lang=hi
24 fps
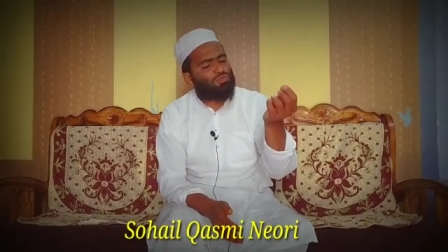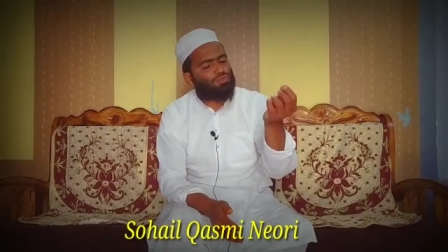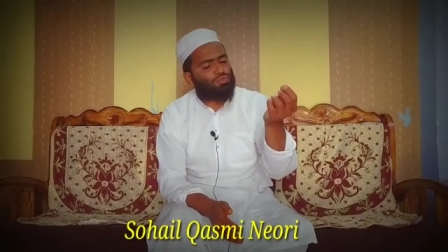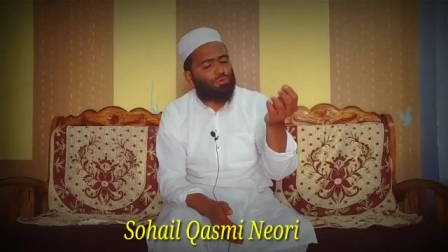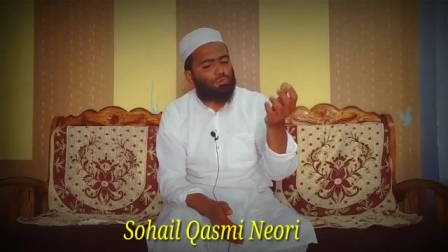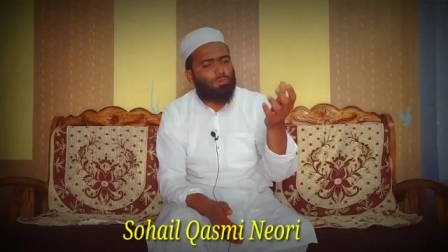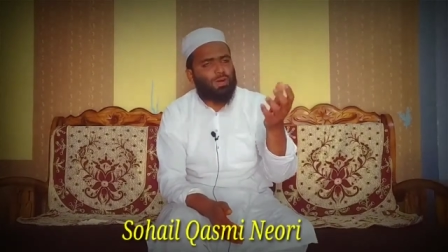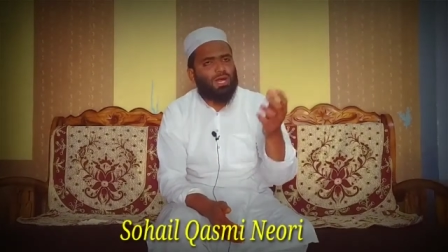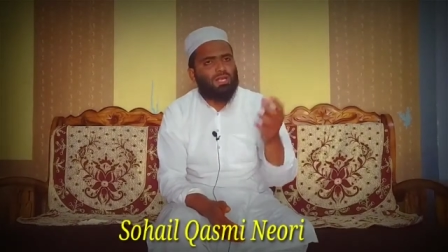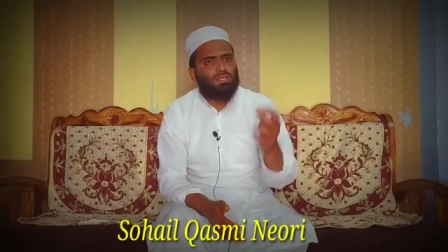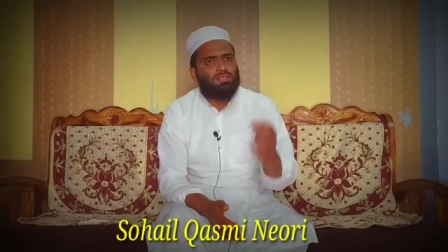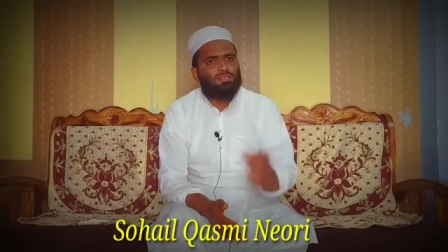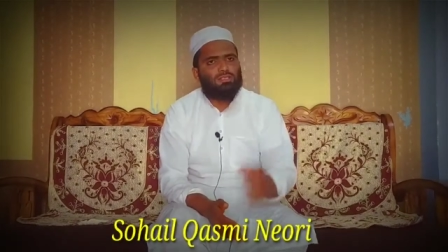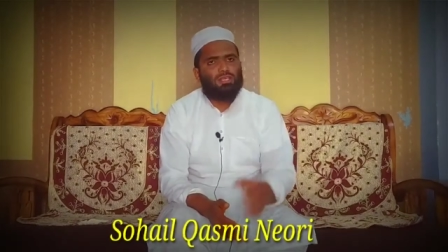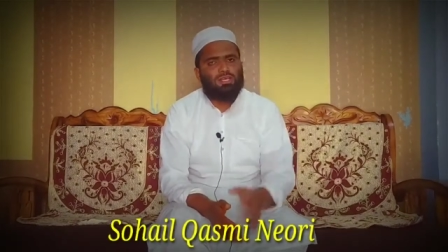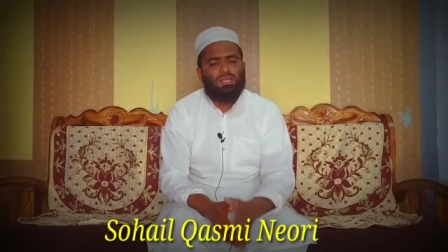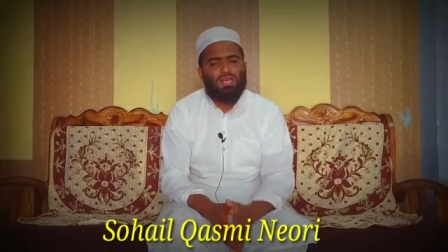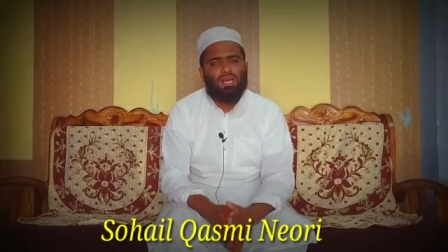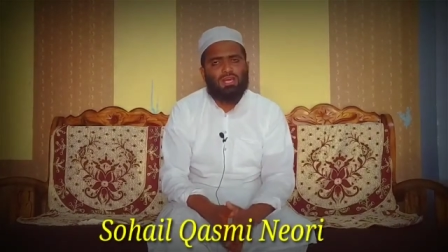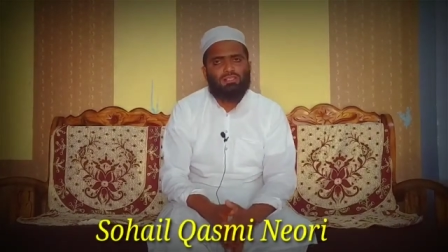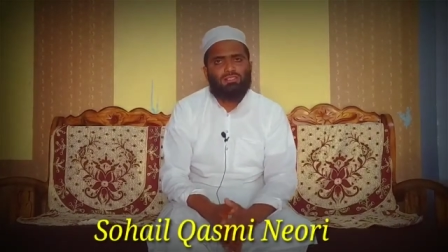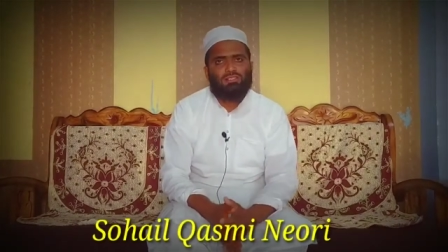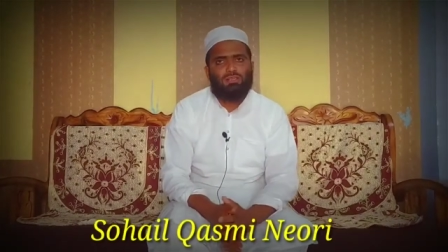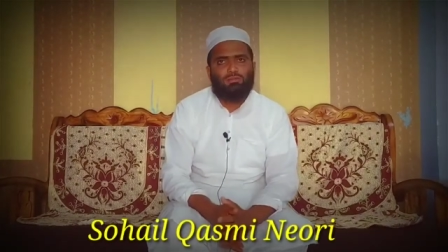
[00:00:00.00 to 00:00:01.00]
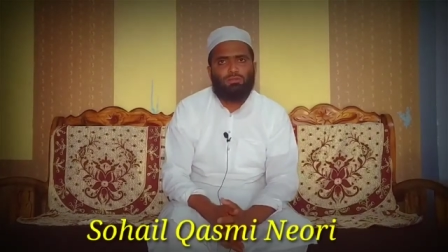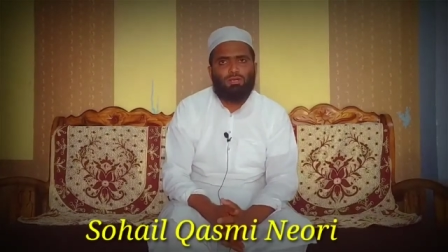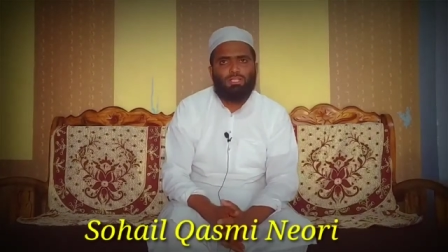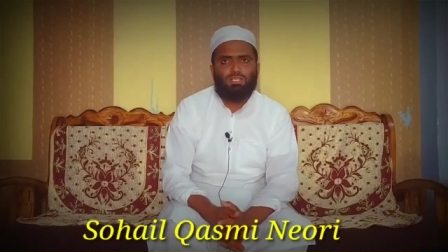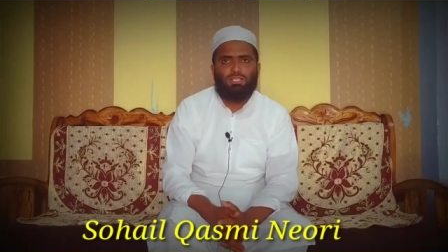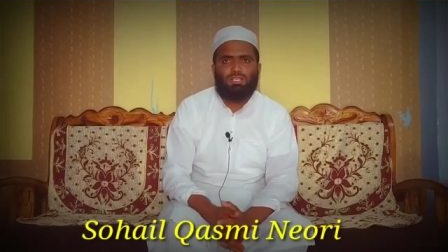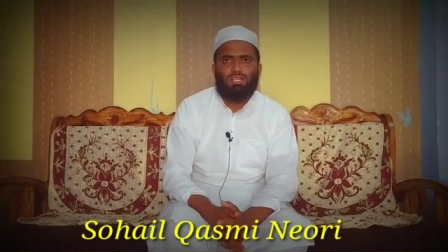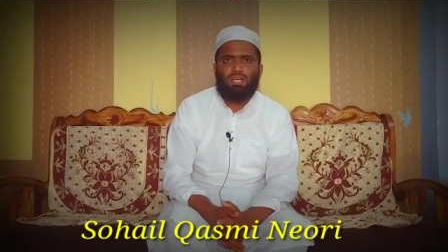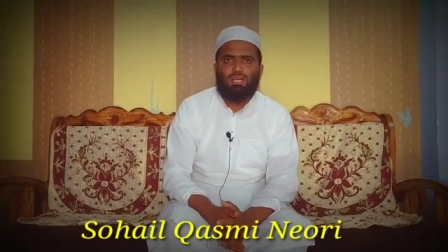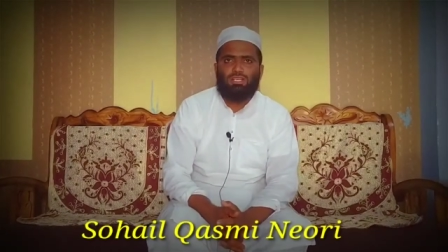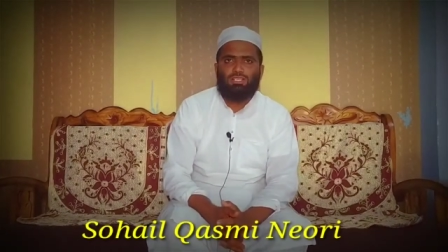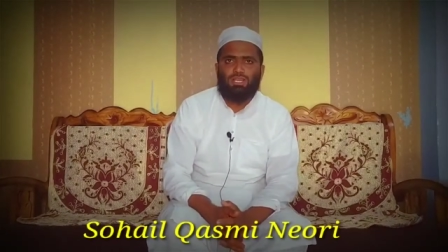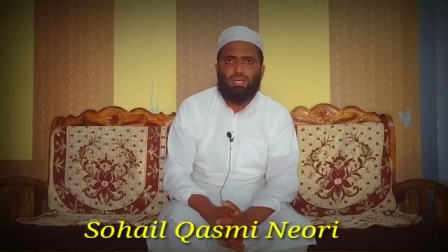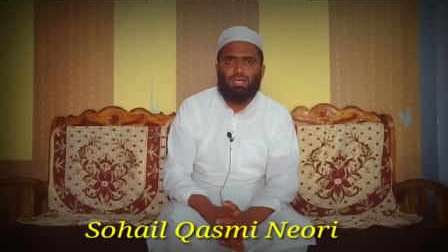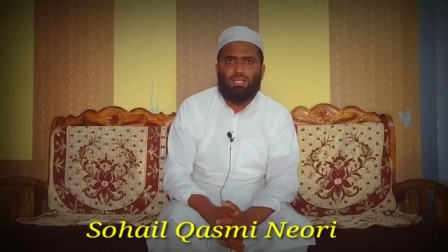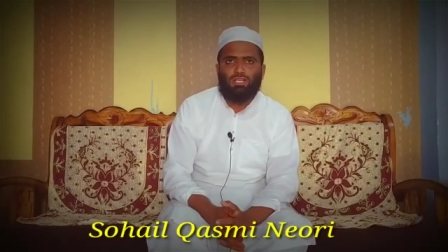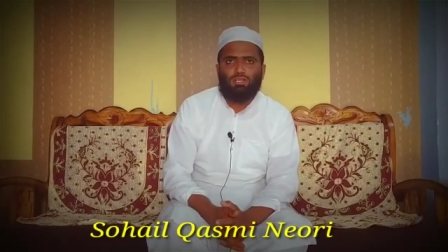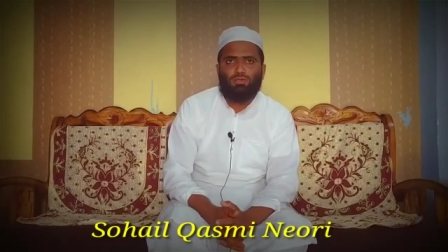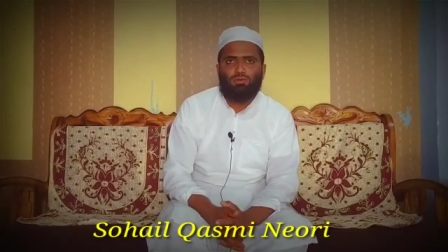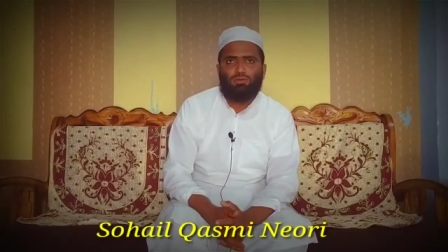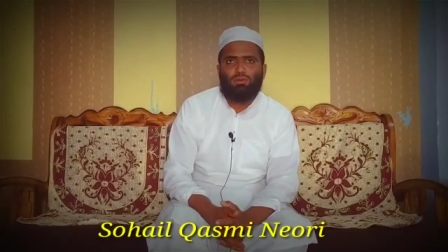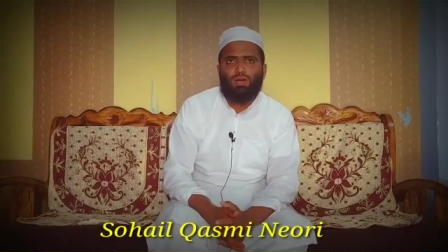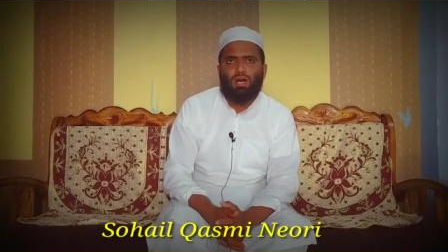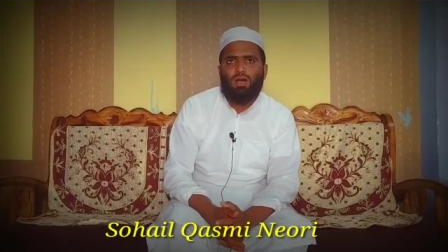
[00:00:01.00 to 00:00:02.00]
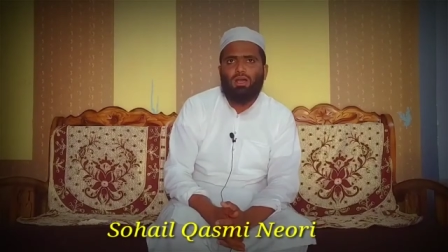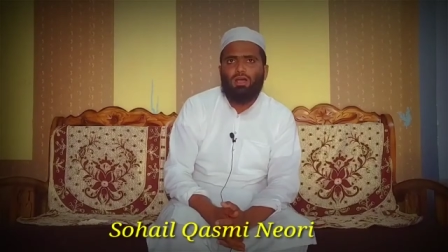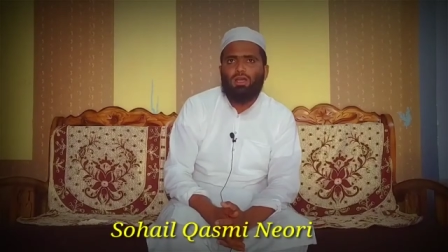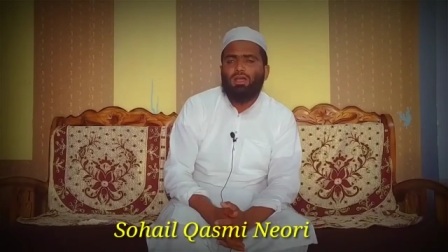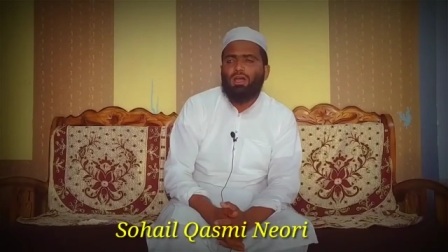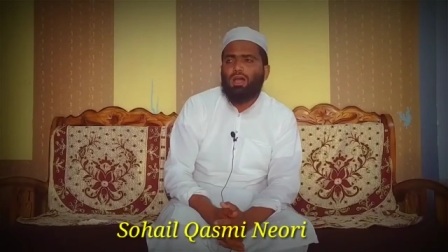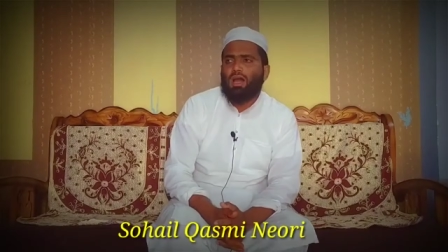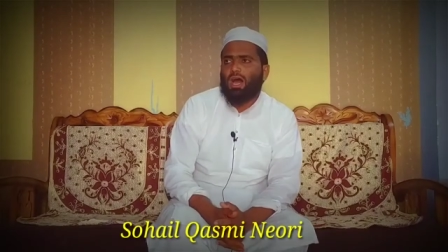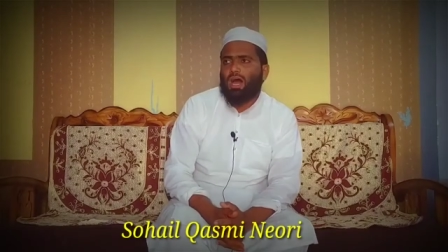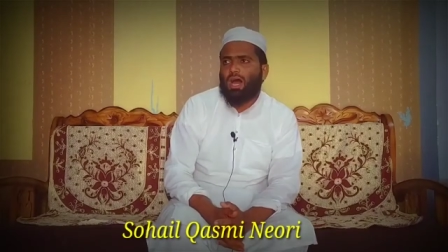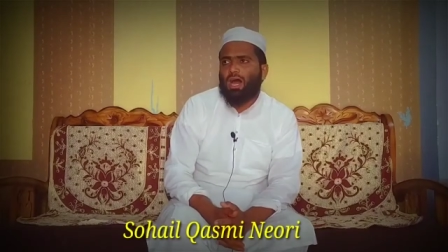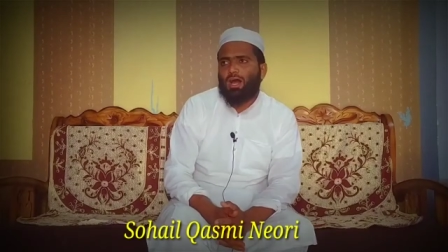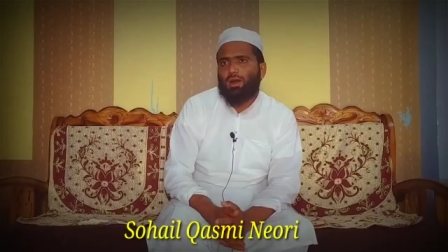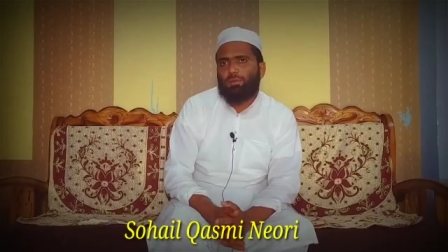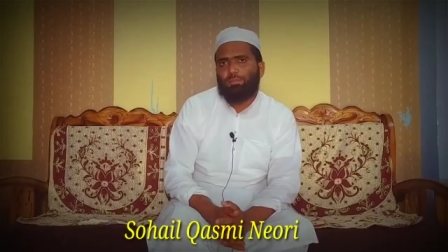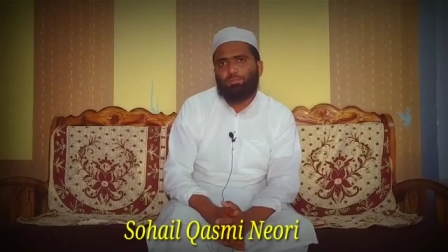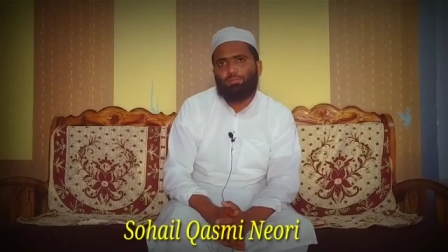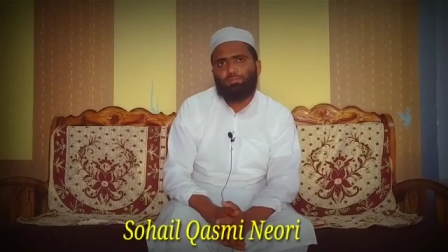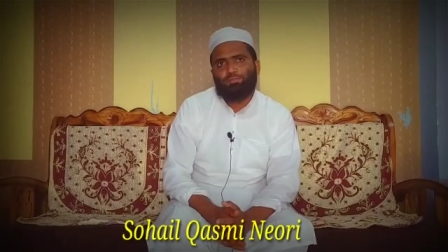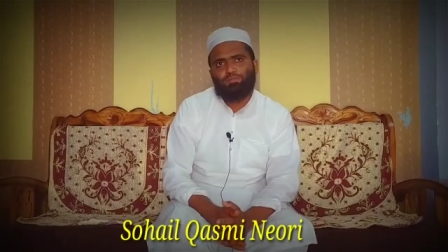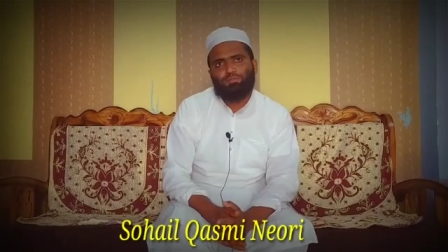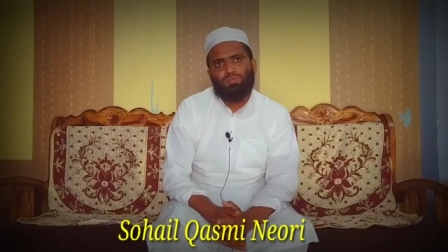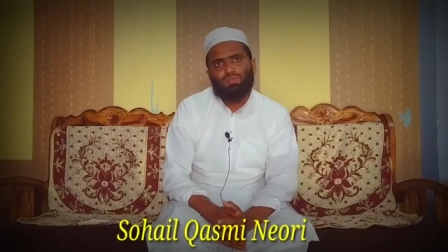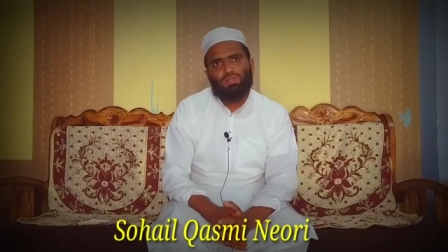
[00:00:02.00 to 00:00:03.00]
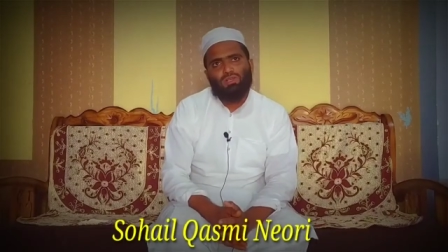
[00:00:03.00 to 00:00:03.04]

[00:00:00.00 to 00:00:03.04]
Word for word: ज़ुबान से या समद क्या जारी हुआ आप